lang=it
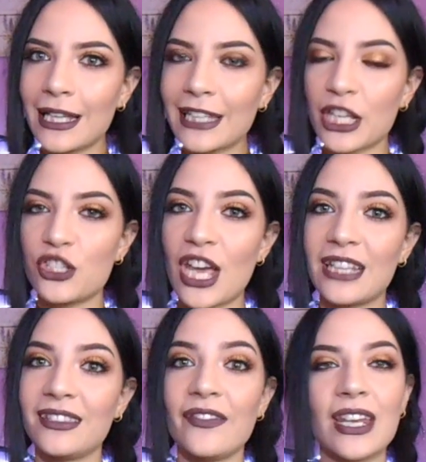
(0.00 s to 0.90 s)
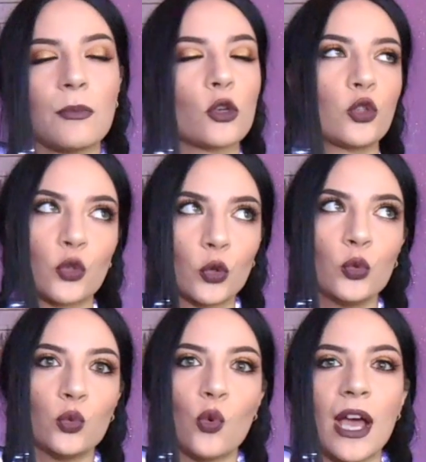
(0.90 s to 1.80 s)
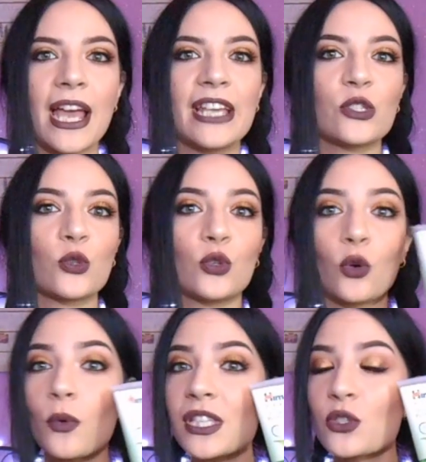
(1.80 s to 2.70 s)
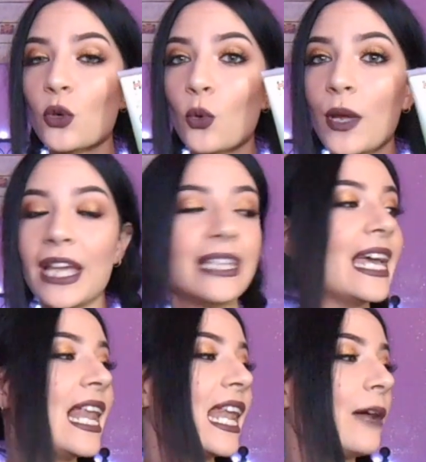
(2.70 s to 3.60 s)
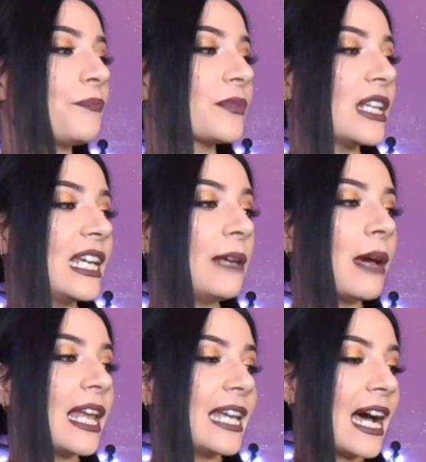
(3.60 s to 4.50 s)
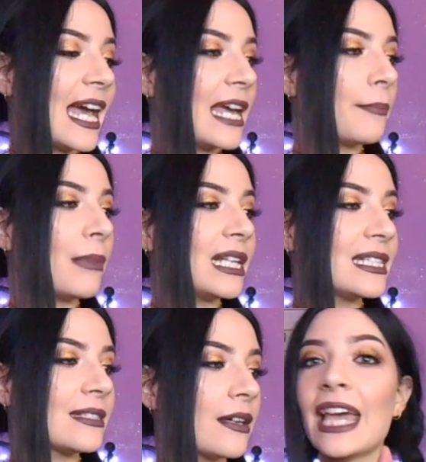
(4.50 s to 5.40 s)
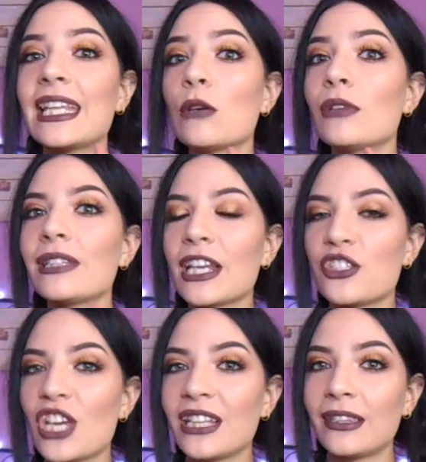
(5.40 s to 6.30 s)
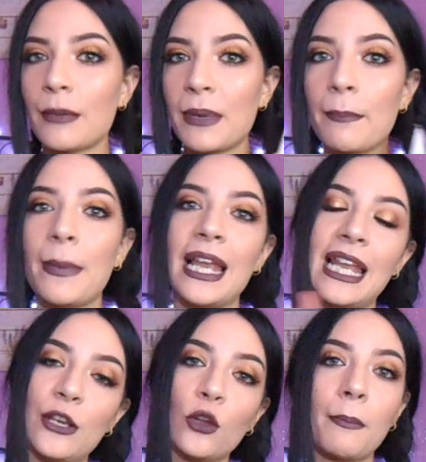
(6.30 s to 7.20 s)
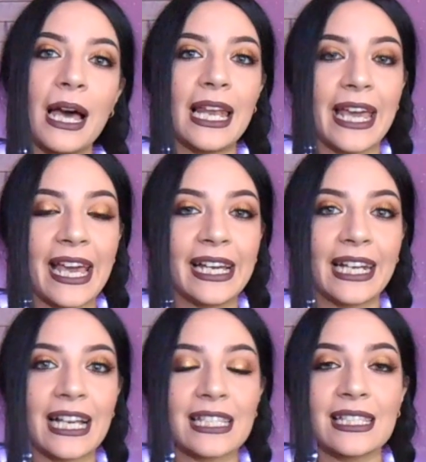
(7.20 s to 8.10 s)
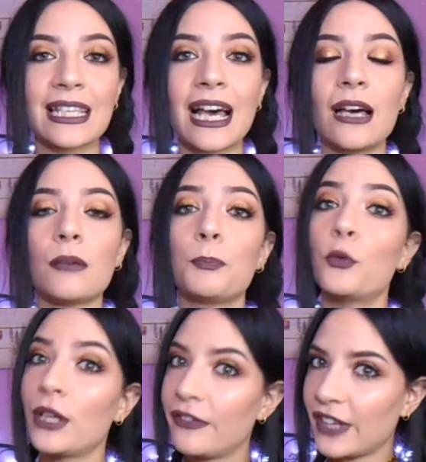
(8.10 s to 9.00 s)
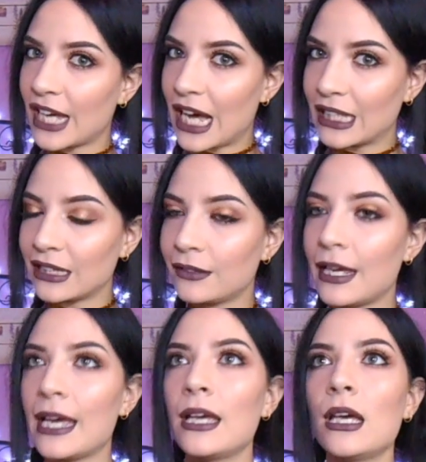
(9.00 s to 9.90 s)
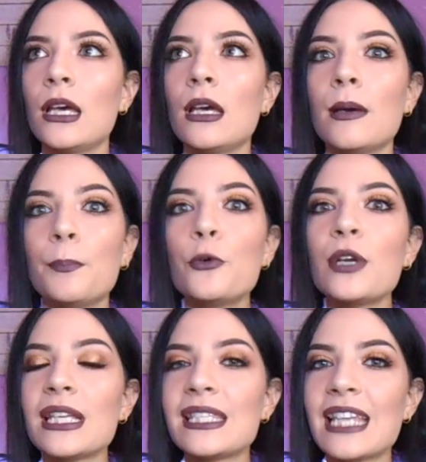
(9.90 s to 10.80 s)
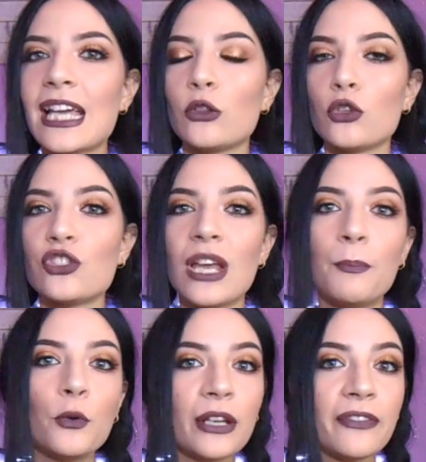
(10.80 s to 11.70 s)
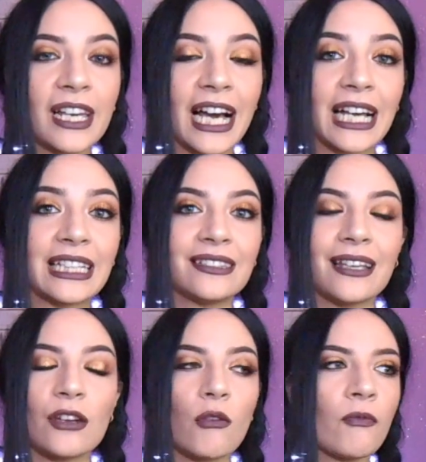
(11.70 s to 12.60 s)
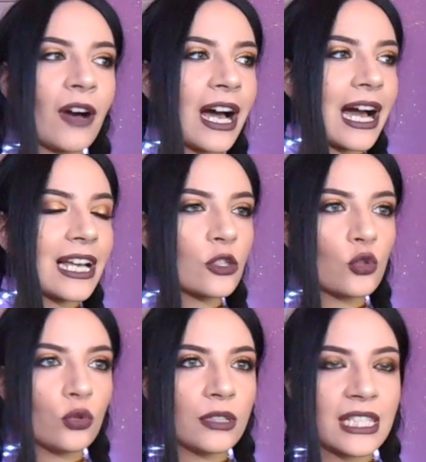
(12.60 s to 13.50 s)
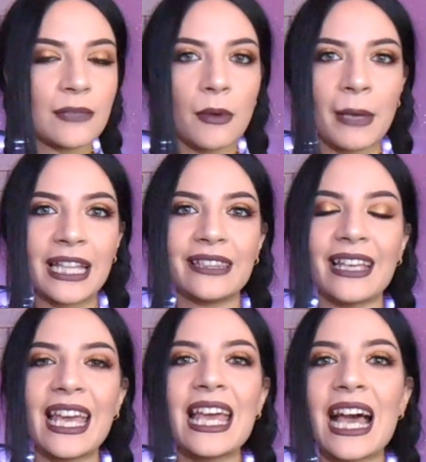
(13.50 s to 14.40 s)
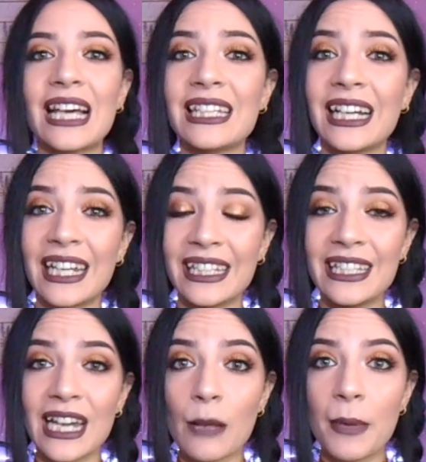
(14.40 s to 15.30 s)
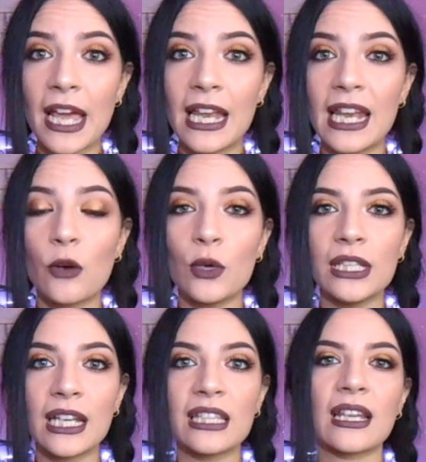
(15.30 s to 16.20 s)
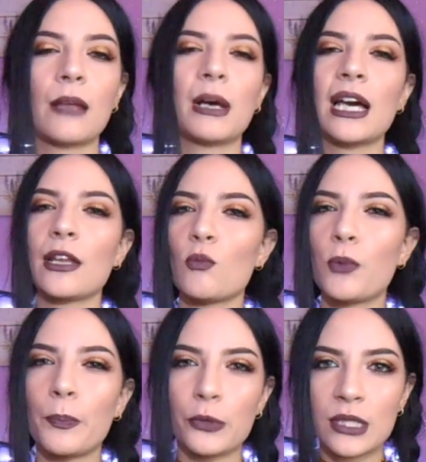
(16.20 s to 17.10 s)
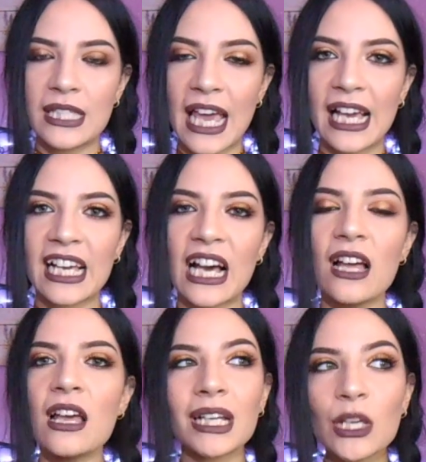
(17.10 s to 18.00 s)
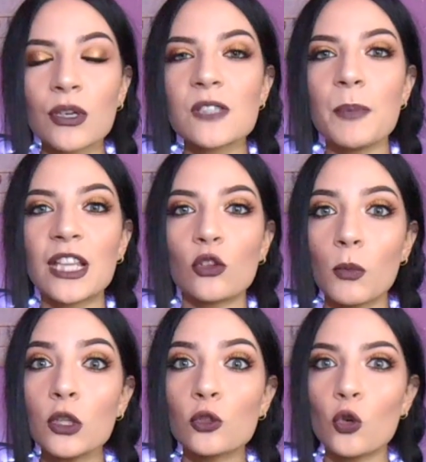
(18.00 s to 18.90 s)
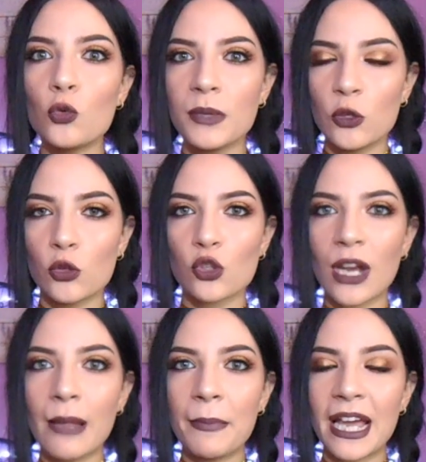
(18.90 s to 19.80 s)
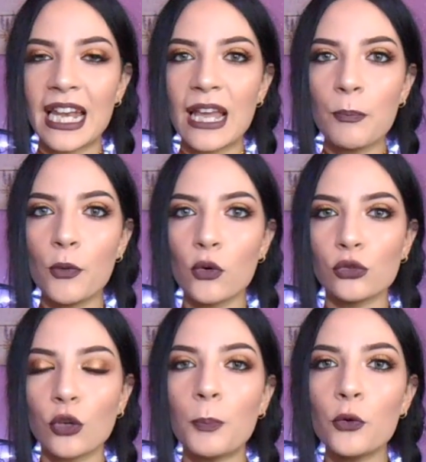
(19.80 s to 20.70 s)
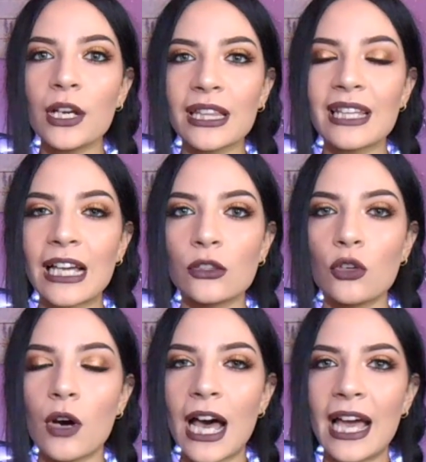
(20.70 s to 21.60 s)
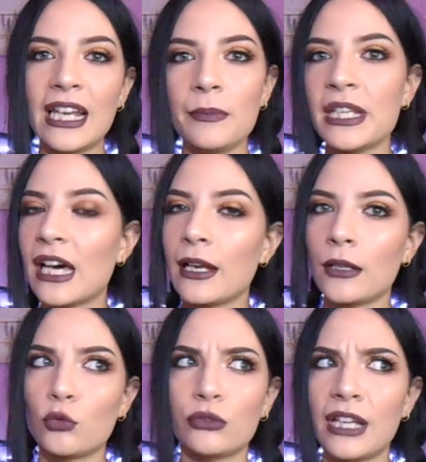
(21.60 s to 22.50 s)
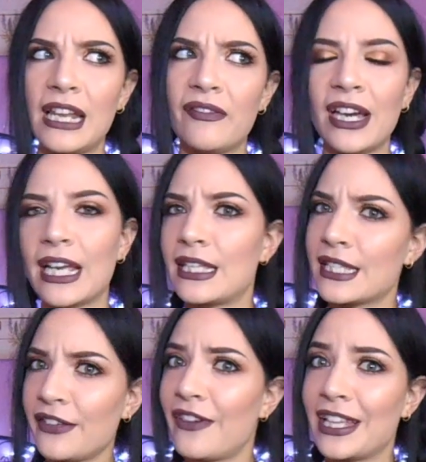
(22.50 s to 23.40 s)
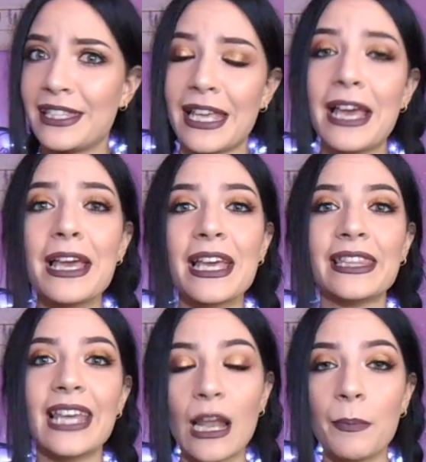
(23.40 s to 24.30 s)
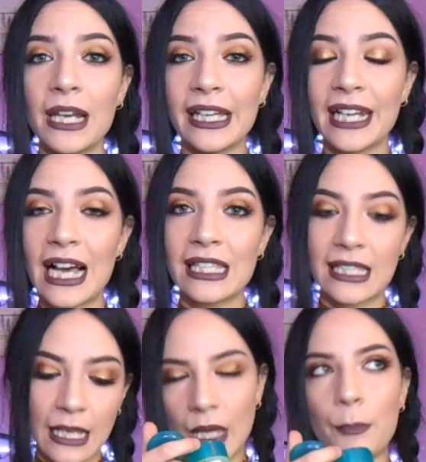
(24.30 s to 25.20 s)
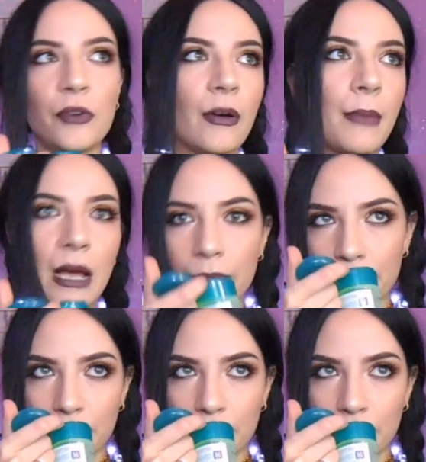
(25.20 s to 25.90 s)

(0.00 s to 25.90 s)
i detergenti ve ne mostro due e sono questo qui della Himalaya Herbals ed è un detergente per pelle normale e grassa purificante pur essendo un gel purificante non va assolutissimamente ad aggredire la pelle quindi renderla magari un po' più secca ma dà un aspetto molto luminoso alla pelle appunto pur andando a eliminare tutte le varie schifezze della pelle grassa e poi vabbè